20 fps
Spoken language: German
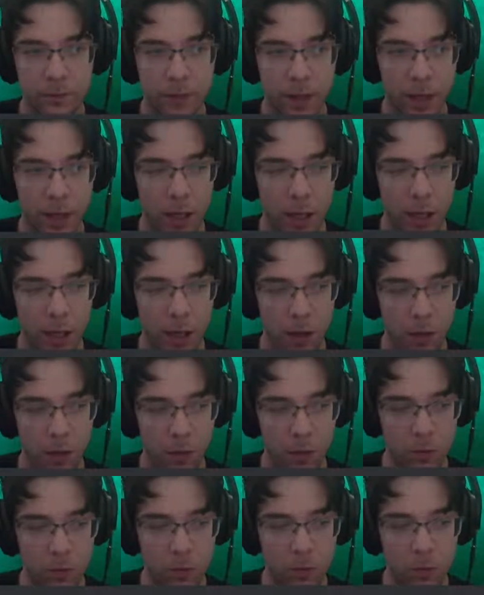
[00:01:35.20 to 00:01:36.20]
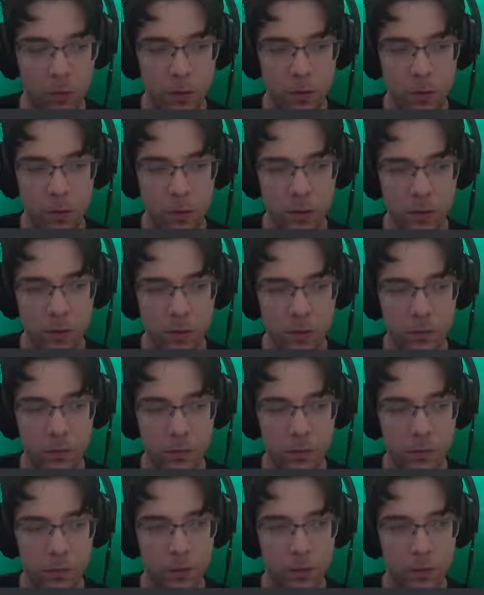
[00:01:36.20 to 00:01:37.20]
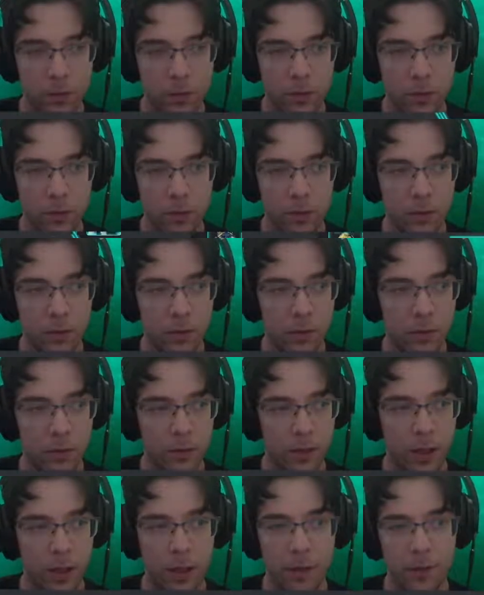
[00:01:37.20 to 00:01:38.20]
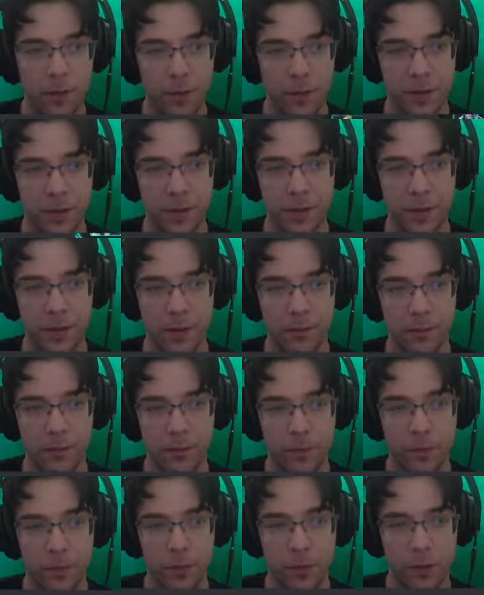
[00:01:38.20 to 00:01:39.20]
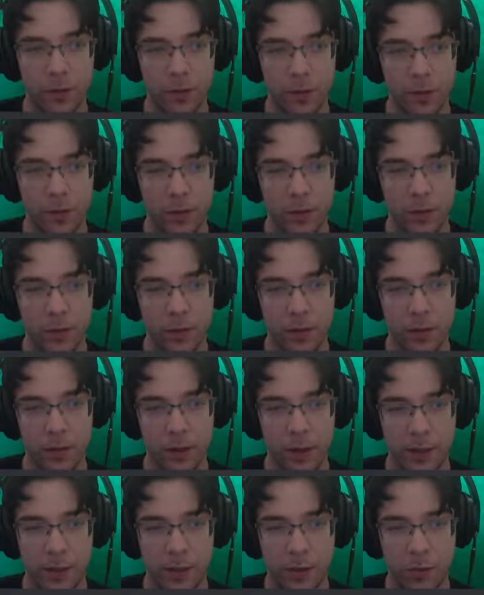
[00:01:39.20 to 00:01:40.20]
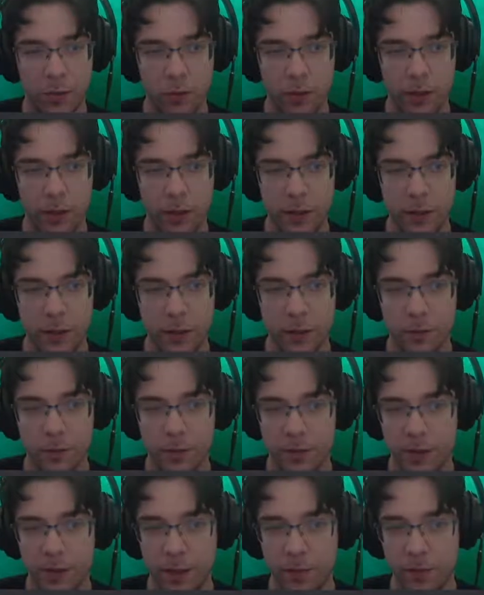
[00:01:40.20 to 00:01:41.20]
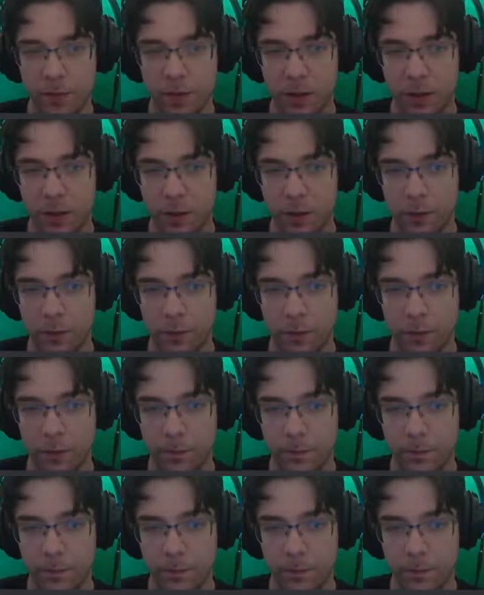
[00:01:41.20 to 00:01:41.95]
Hallo? Ah, da sind sie. Asteroiden, was habt ihr denn?